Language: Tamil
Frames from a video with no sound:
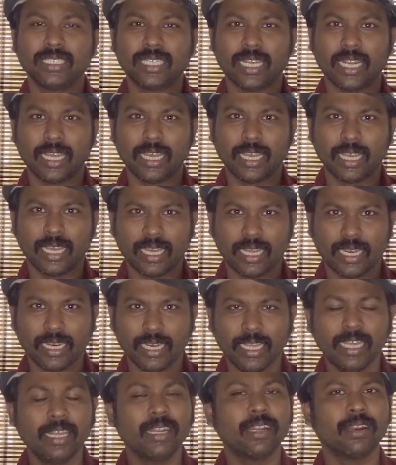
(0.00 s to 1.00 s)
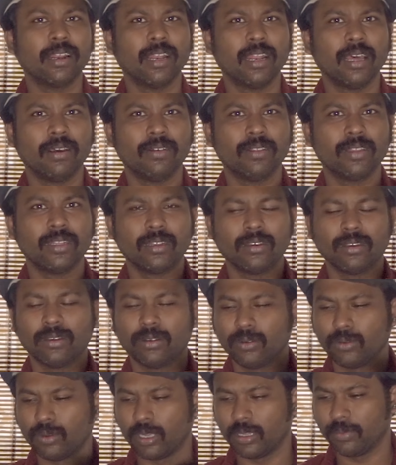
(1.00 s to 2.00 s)
சில நீரில் வந்துட்டு
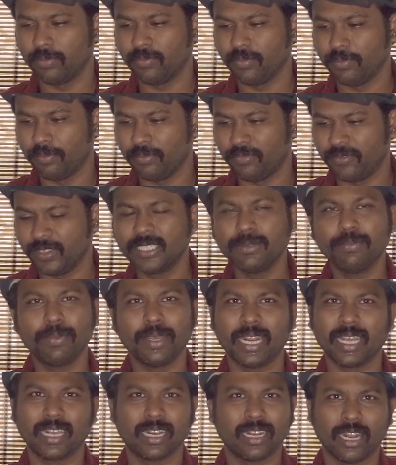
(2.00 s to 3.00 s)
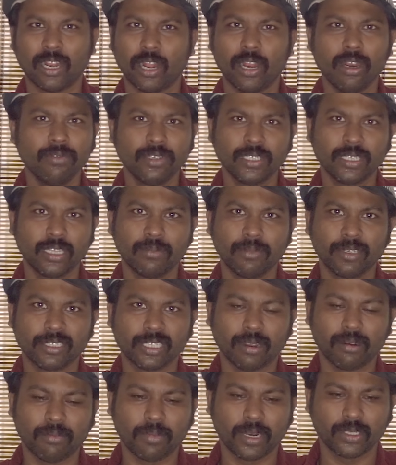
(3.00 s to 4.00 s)
அந்த ஃபிஷ் இப்போ எனக்கு நான் நான்வெஜ் அதிகமாக
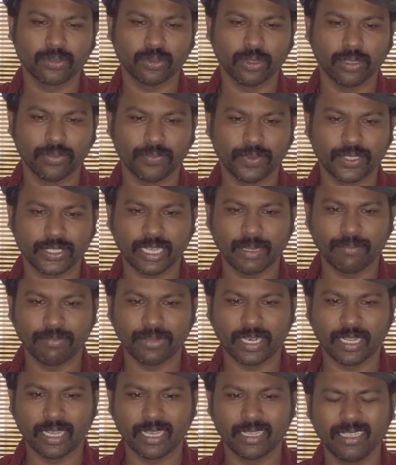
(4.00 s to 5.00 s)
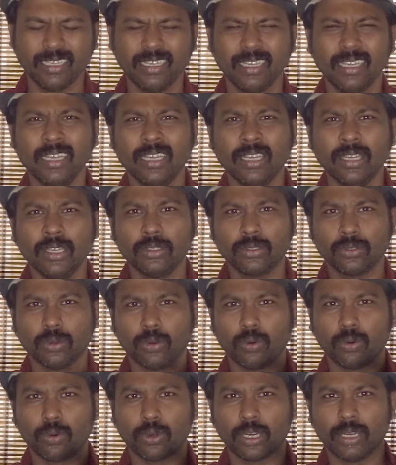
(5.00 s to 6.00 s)
சாப்பிட மாட்டேன் ஸோ அந்த ஃபிஷ் நேம் தெரியாது ஸோ
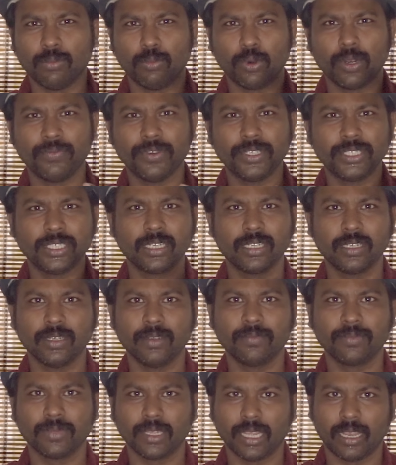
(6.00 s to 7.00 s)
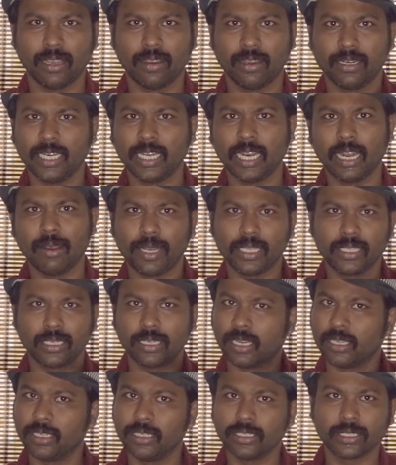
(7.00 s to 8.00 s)
ரெண்டு மூணு ஃபிஷ் இருக்குது நான் டீட்டெயிலாக
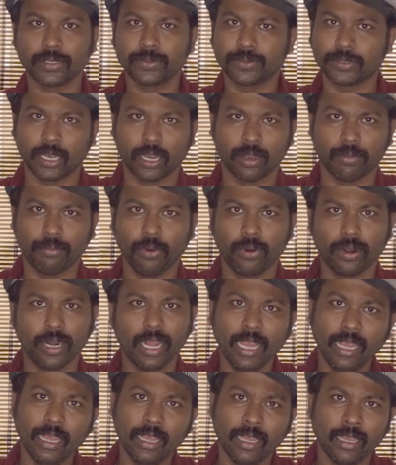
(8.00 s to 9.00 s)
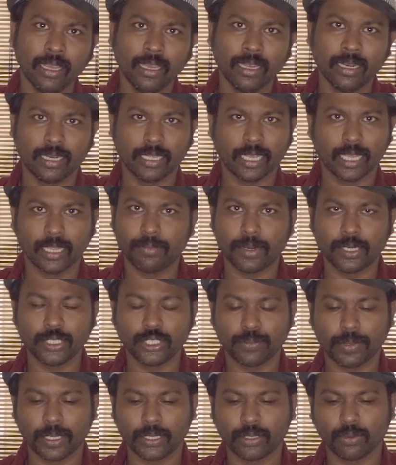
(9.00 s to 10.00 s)
பார்த்துட்டு நான் டிஸ்கிரிப்ஷனில் போடுறேன் நீங்கள் அதை
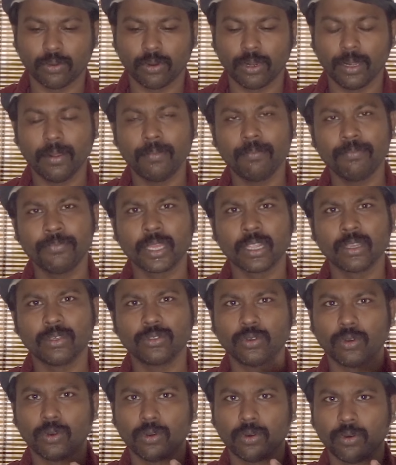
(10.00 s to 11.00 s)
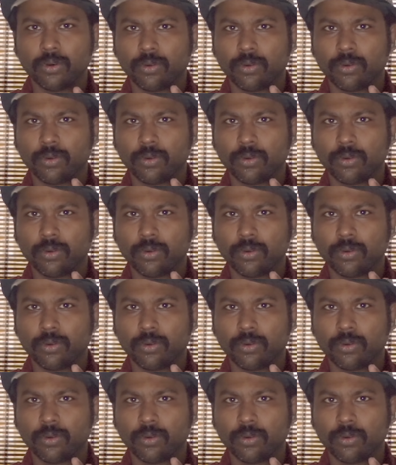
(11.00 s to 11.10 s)
படித்து பார்த்துக்கோங்க ஸோ